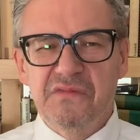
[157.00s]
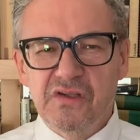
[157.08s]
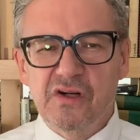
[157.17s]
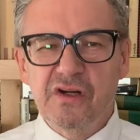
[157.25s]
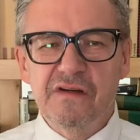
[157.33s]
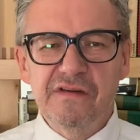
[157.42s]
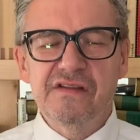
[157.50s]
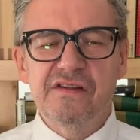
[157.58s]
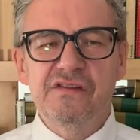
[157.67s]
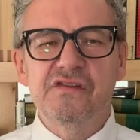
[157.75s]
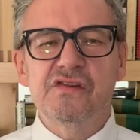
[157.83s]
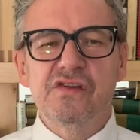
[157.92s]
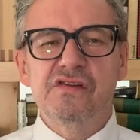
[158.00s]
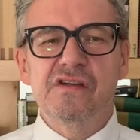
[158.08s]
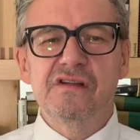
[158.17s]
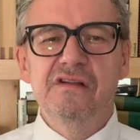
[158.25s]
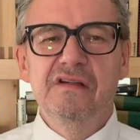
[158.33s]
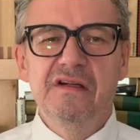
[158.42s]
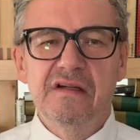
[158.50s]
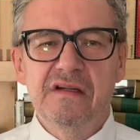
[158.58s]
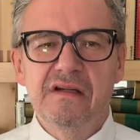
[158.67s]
trochę więcej niż tydzień